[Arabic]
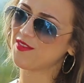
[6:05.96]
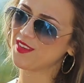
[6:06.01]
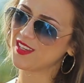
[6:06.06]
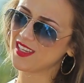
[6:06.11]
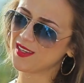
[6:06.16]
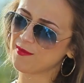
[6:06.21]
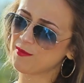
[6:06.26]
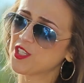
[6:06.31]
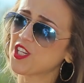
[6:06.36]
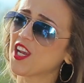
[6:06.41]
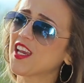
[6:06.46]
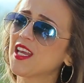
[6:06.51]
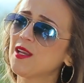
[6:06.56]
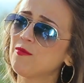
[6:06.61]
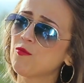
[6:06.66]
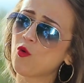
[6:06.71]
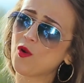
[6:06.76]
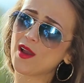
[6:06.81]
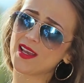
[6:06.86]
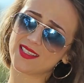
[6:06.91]
في
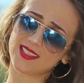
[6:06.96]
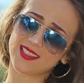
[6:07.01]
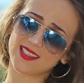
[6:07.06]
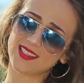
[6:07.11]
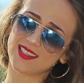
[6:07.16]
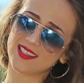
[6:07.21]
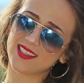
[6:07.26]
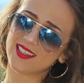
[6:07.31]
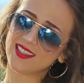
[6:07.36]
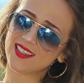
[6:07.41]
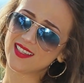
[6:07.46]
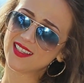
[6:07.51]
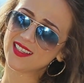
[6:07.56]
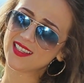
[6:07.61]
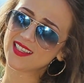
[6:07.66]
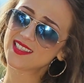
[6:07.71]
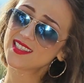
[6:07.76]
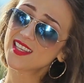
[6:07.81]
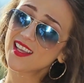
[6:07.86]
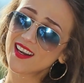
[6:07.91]
بشكل موازي
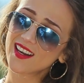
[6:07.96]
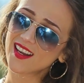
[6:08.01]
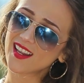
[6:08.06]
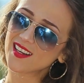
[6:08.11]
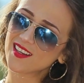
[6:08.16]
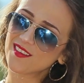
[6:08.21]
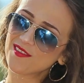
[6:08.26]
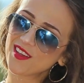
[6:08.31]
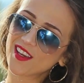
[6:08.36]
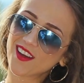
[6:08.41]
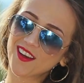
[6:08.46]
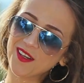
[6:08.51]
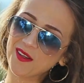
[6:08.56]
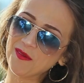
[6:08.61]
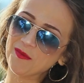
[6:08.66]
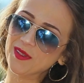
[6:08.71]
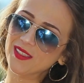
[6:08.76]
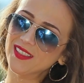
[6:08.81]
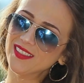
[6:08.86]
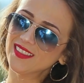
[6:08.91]
سرا في
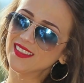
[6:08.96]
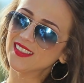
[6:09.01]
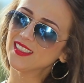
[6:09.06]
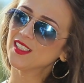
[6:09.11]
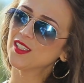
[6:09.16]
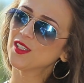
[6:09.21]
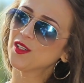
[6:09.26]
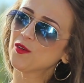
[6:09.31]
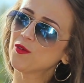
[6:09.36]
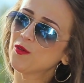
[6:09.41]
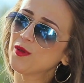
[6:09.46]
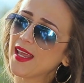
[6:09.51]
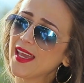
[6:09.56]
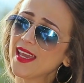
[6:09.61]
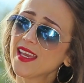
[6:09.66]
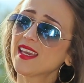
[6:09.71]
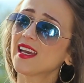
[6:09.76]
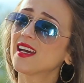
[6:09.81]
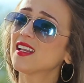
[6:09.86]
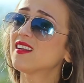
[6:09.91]
قلبي
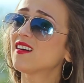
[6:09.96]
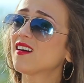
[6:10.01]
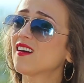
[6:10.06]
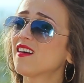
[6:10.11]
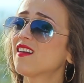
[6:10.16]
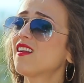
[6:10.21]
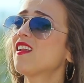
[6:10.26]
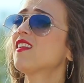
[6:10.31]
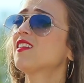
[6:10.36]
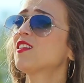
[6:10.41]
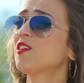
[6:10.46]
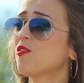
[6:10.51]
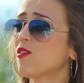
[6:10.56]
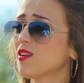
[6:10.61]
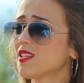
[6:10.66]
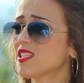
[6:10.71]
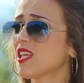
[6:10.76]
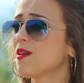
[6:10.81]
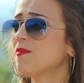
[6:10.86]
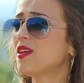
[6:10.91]
ولهيك انا قررت
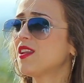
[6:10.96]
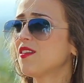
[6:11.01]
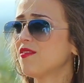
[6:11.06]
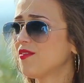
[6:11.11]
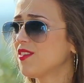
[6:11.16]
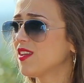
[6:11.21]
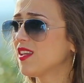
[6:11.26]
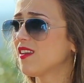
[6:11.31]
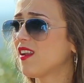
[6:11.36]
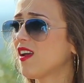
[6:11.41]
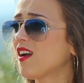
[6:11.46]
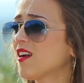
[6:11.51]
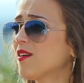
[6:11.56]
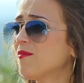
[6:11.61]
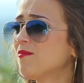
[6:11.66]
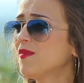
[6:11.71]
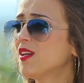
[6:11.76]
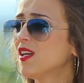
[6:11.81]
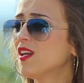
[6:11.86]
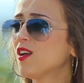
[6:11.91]
انه استمر فيه
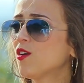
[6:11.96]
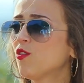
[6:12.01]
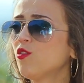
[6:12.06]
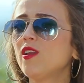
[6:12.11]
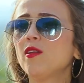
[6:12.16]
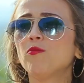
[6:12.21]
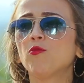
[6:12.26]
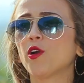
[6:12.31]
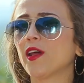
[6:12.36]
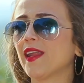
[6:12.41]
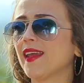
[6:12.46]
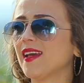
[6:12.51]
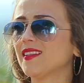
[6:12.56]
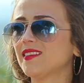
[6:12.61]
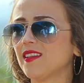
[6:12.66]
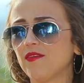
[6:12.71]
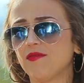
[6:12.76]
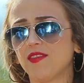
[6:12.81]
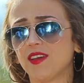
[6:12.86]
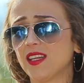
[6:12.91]
رغم كل
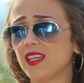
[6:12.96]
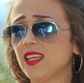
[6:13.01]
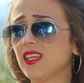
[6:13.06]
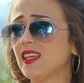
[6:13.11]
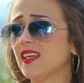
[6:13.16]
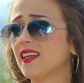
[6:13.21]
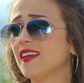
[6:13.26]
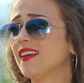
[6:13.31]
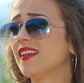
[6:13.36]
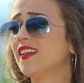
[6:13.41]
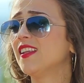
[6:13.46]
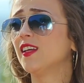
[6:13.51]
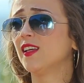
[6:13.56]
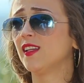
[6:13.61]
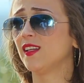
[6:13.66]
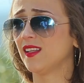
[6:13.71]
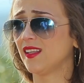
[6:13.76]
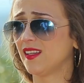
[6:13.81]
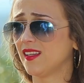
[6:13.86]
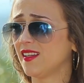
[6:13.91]
المغريات الفنيه اللي,
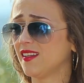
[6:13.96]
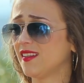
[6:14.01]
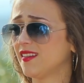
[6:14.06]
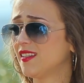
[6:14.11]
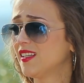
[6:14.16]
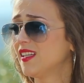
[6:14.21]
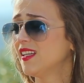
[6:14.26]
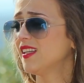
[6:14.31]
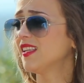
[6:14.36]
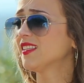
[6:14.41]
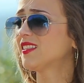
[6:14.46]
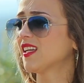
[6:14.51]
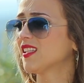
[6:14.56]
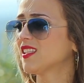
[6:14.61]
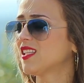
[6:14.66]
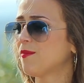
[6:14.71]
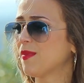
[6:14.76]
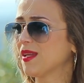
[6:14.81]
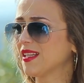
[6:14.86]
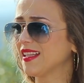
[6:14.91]
اللي
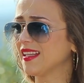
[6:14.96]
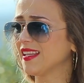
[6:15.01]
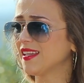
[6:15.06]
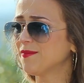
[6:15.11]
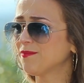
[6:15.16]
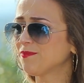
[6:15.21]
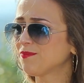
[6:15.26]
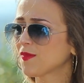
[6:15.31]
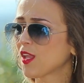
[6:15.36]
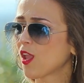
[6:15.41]
تقدمت لي